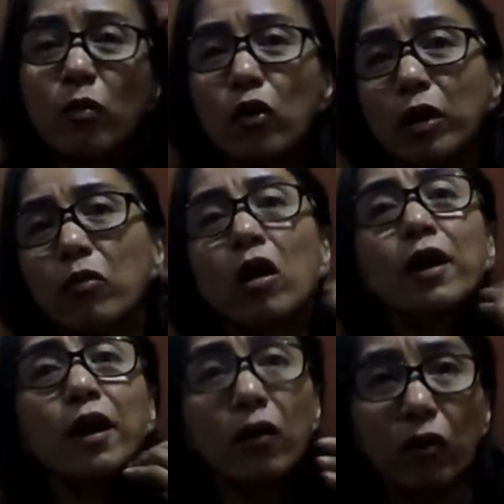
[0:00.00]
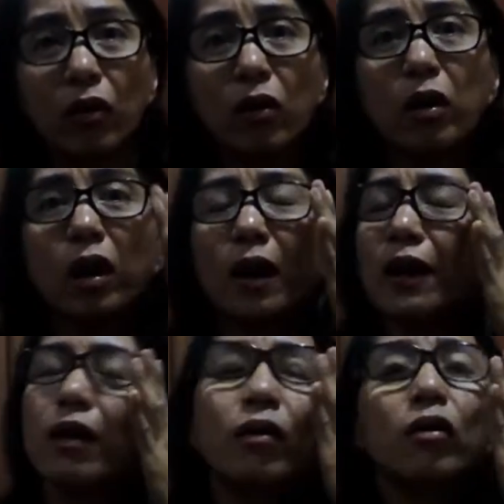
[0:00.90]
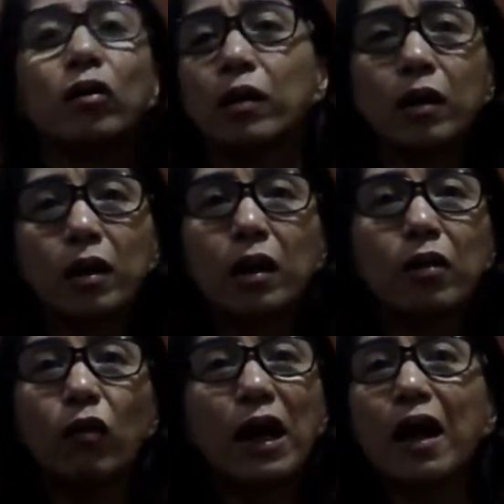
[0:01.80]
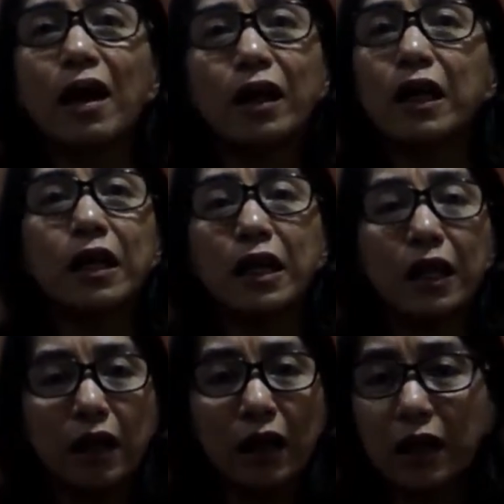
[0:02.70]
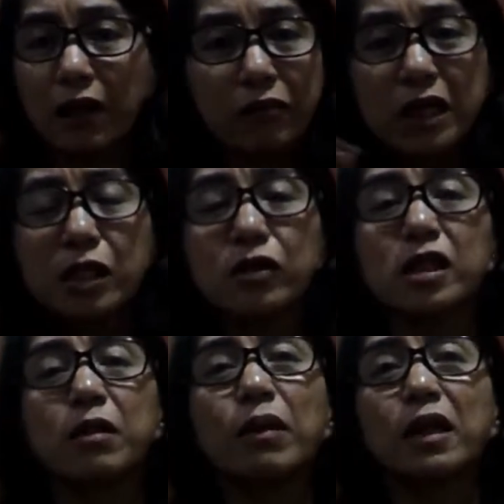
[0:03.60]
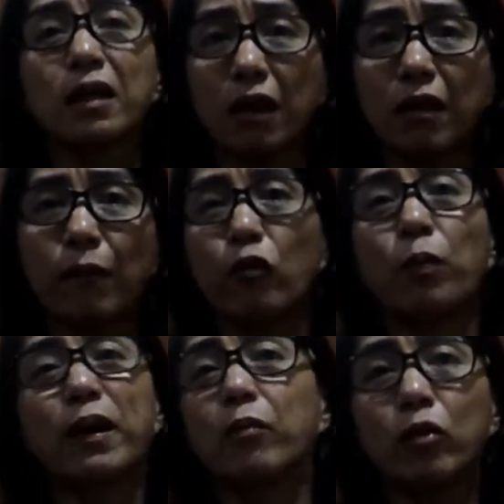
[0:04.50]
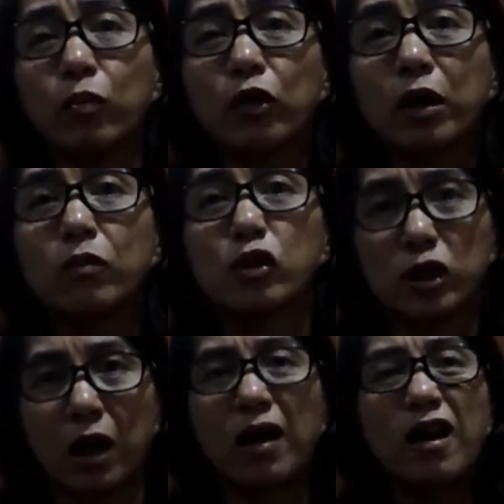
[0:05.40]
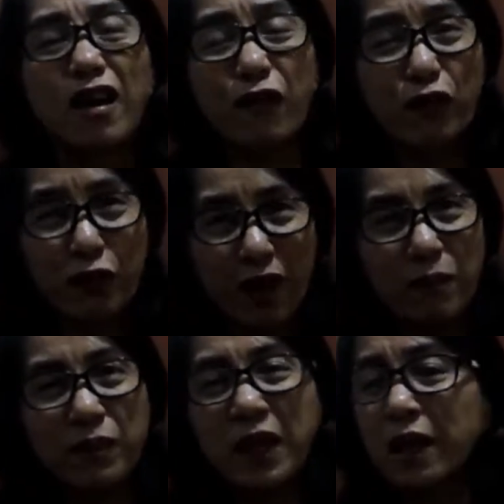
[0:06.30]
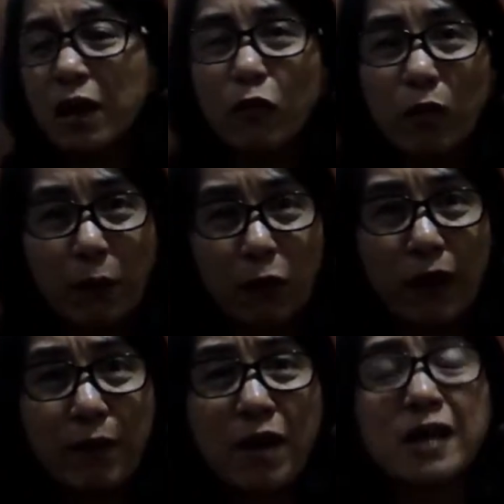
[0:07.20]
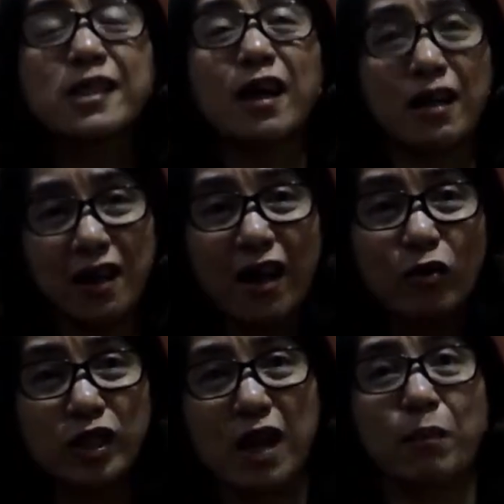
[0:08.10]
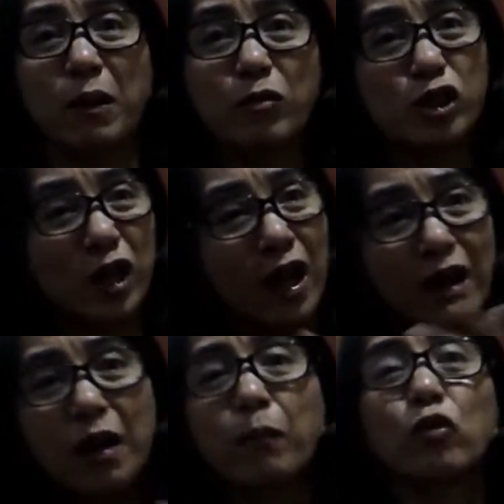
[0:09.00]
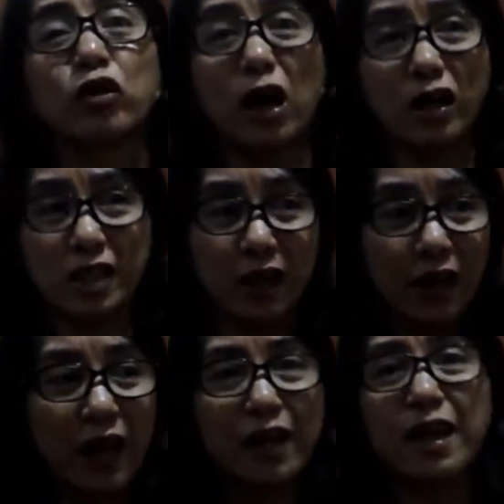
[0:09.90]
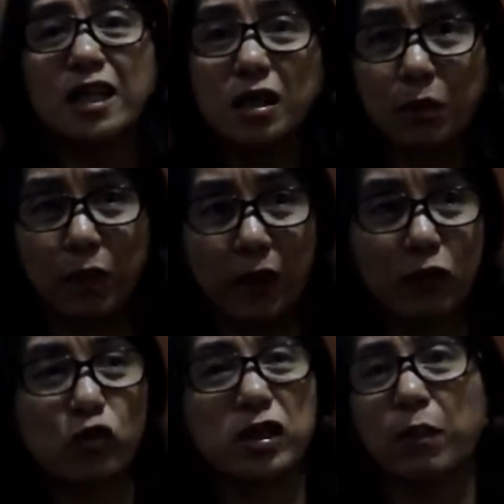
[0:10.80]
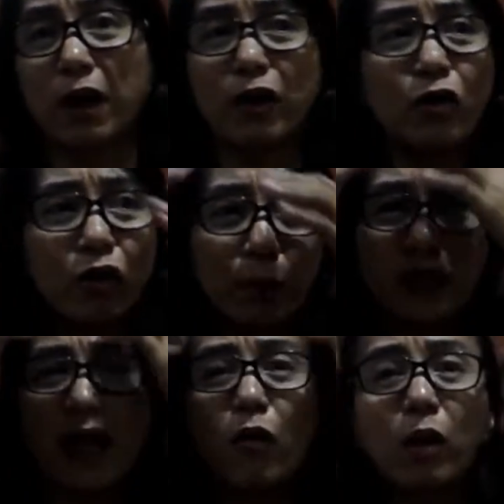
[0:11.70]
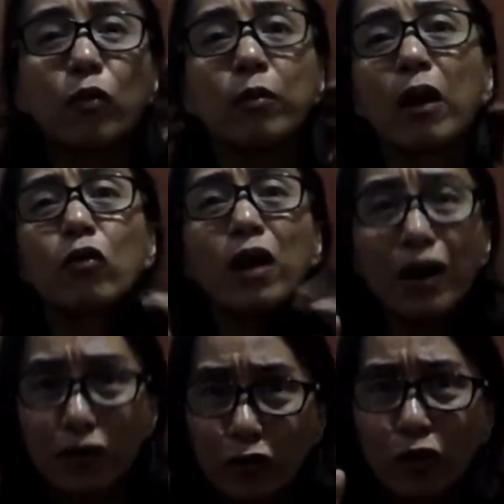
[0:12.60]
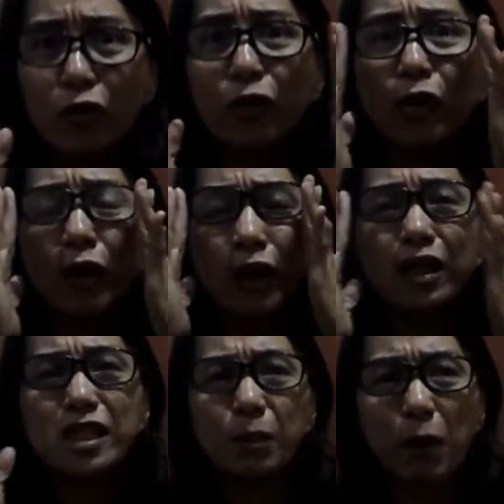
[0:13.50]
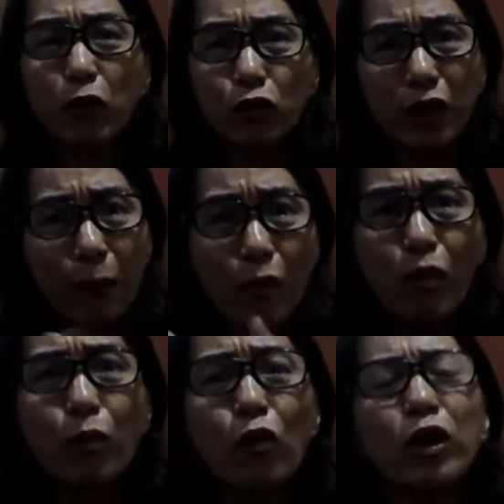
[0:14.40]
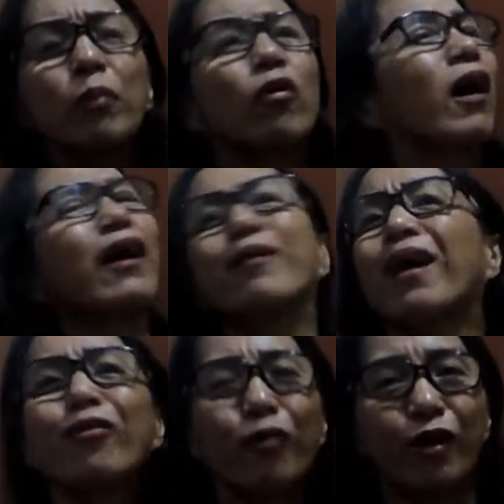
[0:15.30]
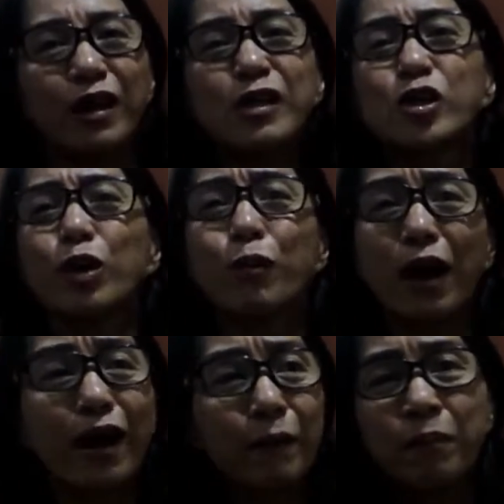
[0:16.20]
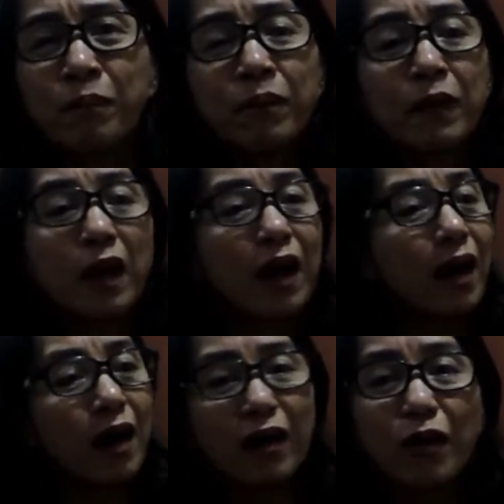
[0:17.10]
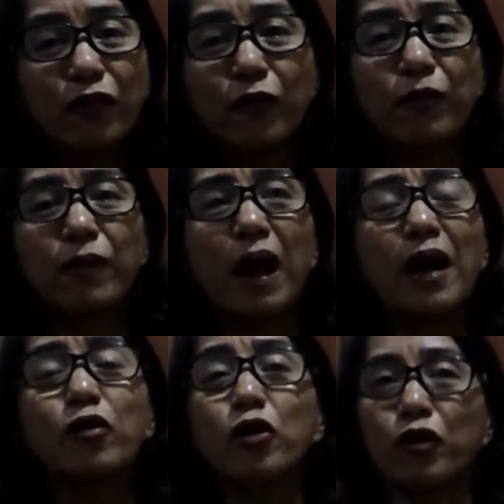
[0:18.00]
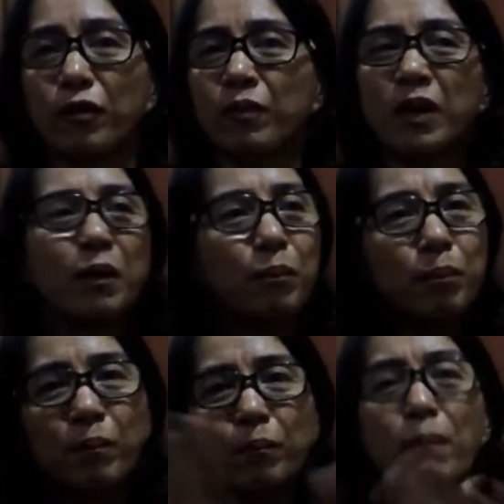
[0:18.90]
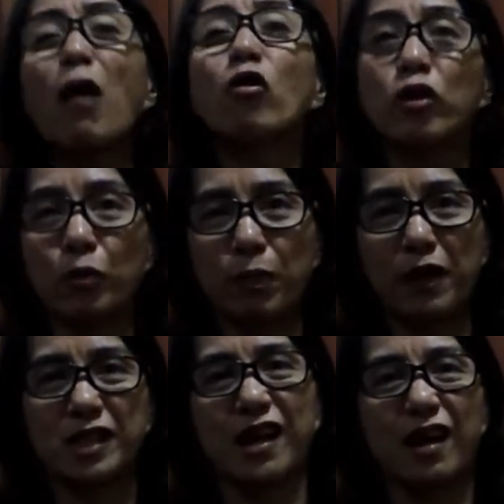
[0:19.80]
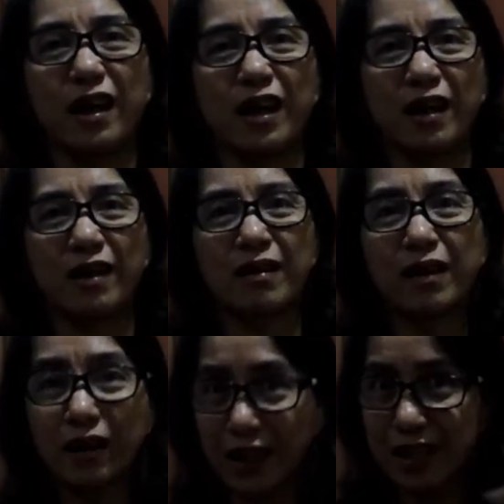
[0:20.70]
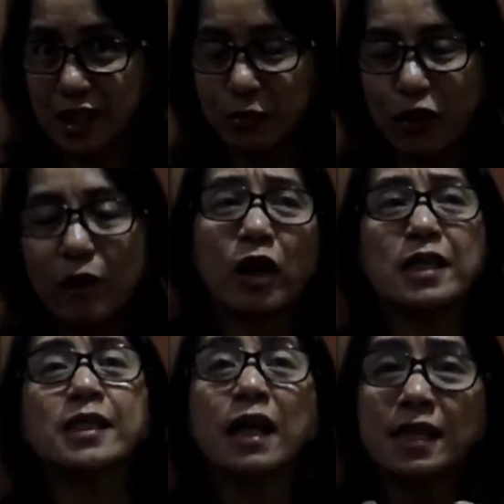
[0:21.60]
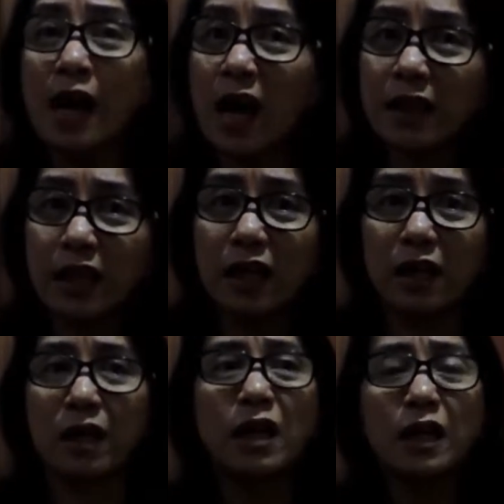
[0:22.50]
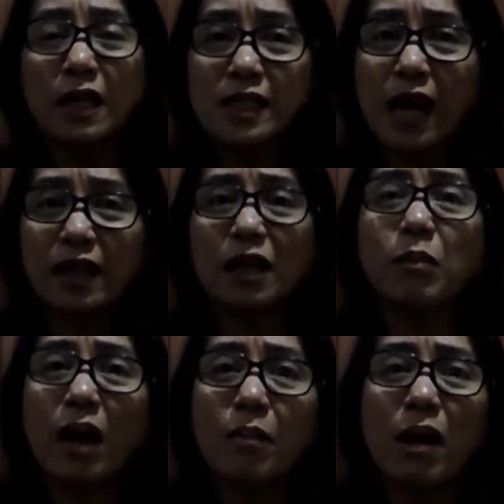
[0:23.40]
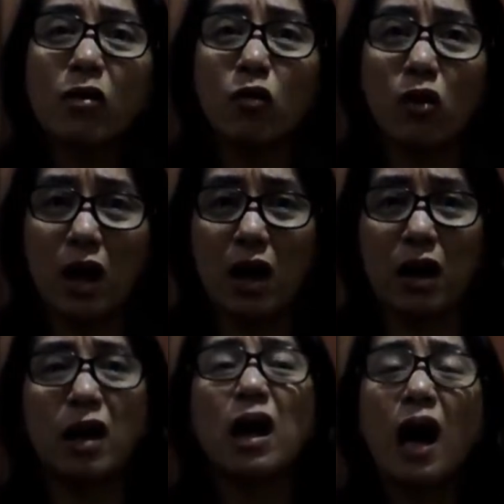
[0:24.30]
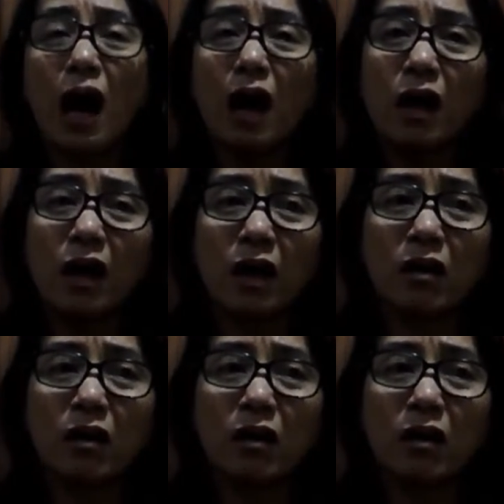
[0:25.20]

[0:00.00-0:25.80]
bugbugin mong anak ko. Ay nako, walang any, any reasons na matatanggap ko para bugbugin mo siya. If you have may problema ka sa kanya, kausapin mo siya, punta kay sa guidance, mag-usap kayo, o patawag mo yung magulang, go! That's it. Pero yung tipong bugbugin mo, ay nako, sobrang, uh, ano yon Paul yun para sa akin. Gets mo? You guys, nasa atin, nasa atin mga magulang, ang,